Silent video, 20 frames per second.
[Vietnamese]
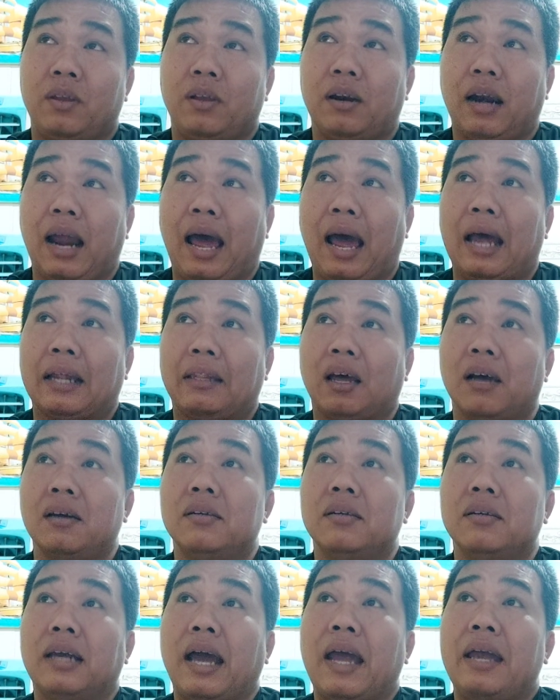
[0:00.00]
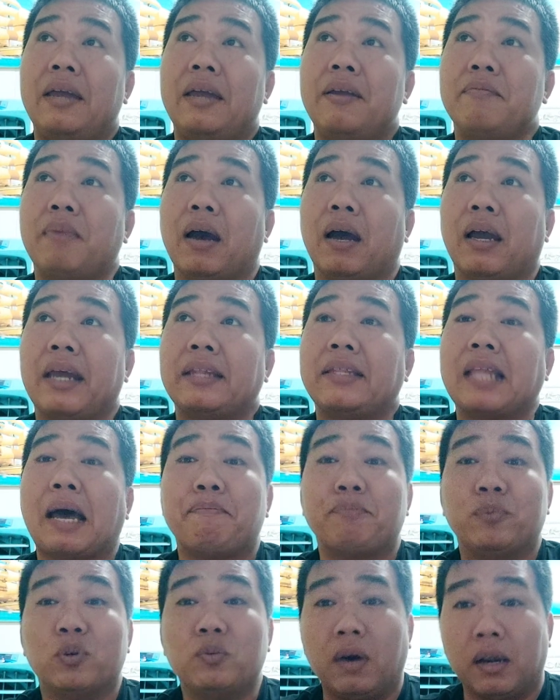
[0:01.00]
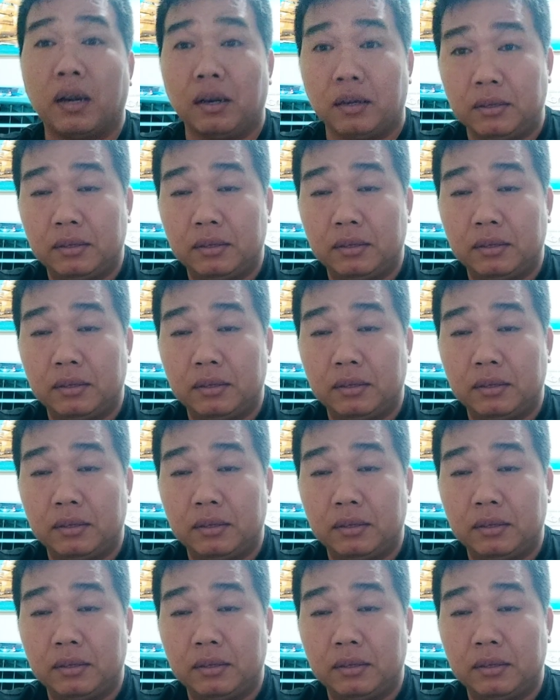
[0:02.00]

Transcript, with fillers: là từ cái mà cái tâm của mình